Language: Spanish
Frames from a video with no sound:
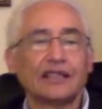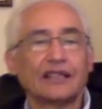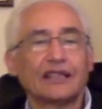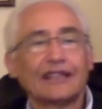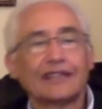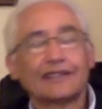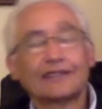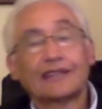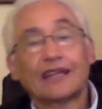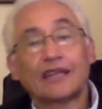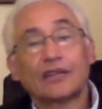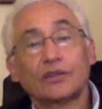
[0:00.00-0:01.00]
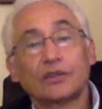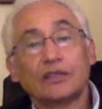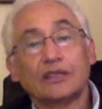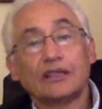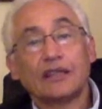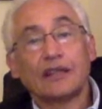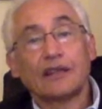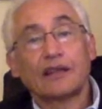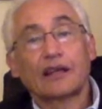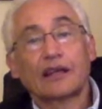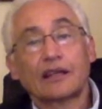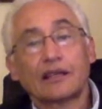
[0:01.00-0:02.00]
que el Estado
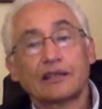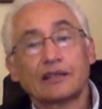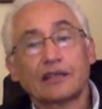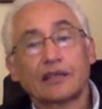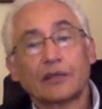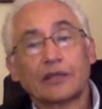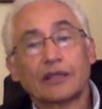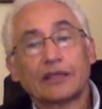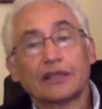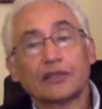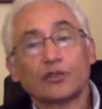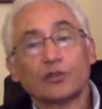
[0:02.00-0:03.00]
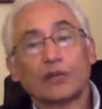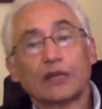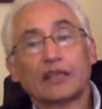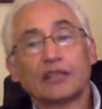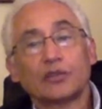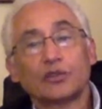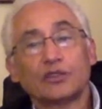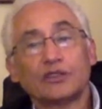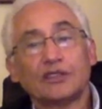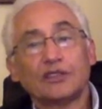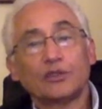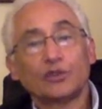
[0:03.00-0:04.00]
intenta canalizar mediante sus mecanismos
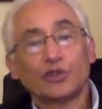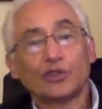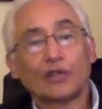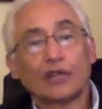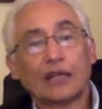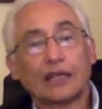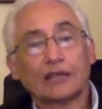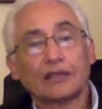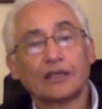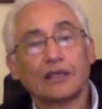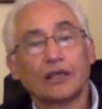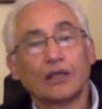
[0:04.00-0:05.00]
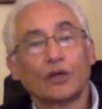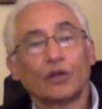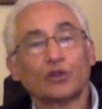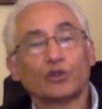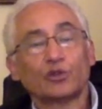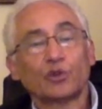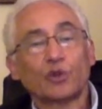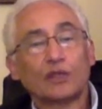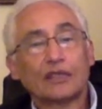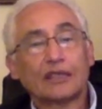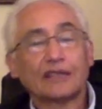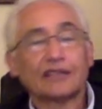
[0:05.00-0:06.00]
institucionales o sus
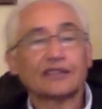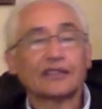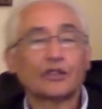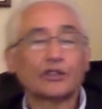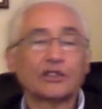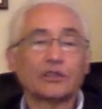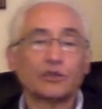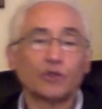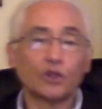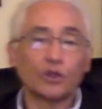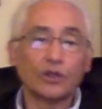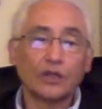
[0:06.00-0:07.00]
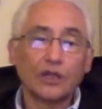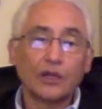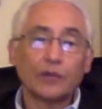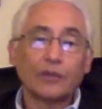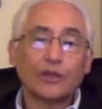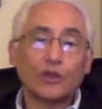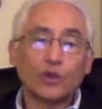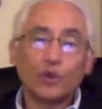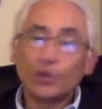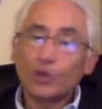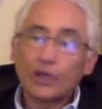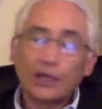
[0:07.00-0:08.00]
políticas de estado de excepción, pero
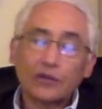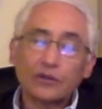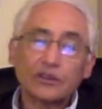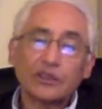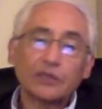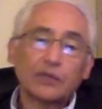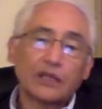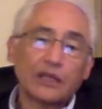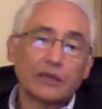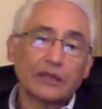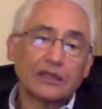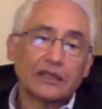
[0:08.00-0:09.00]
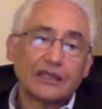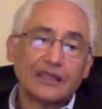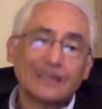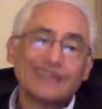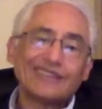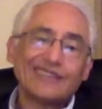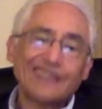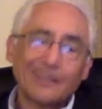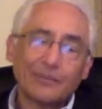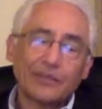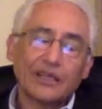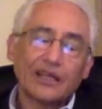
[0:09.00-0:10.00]
nunca lo consiguen plenamente.
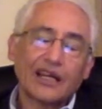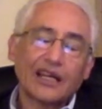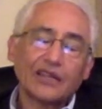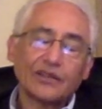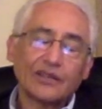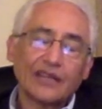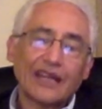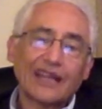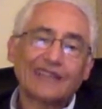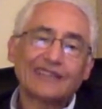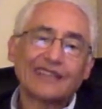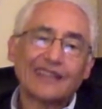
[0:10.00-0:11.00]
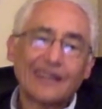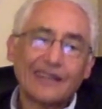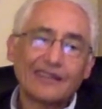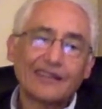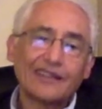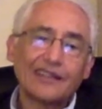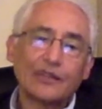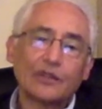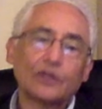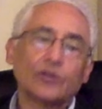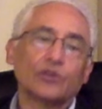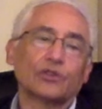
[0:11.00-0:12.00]
Siempre hay un excedente de lo
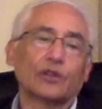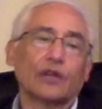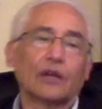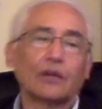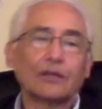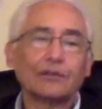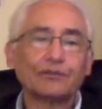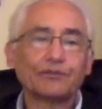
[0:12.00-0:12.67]
incontrolable.